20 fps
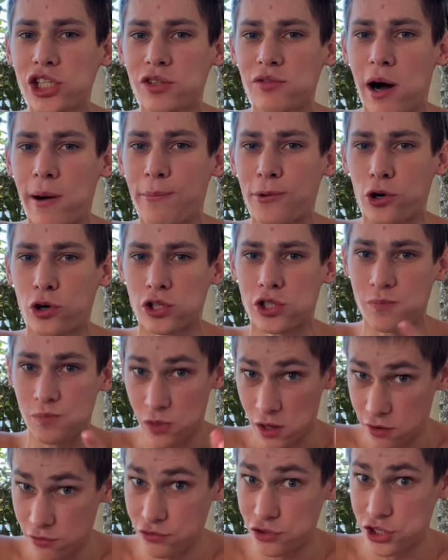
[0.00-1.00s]
вопрос.
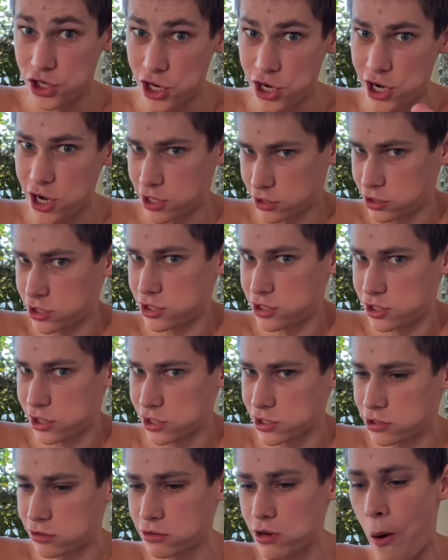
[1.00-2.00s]
В директ,
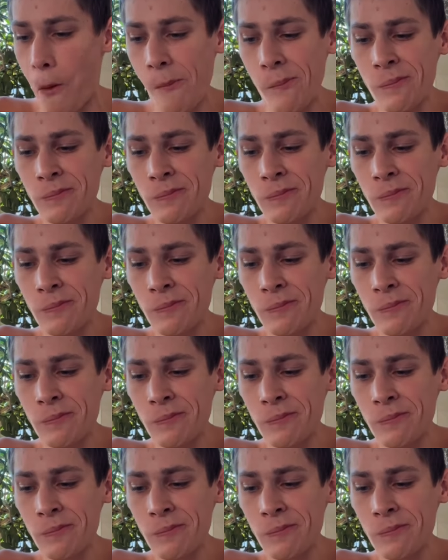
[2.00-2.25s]
естественно.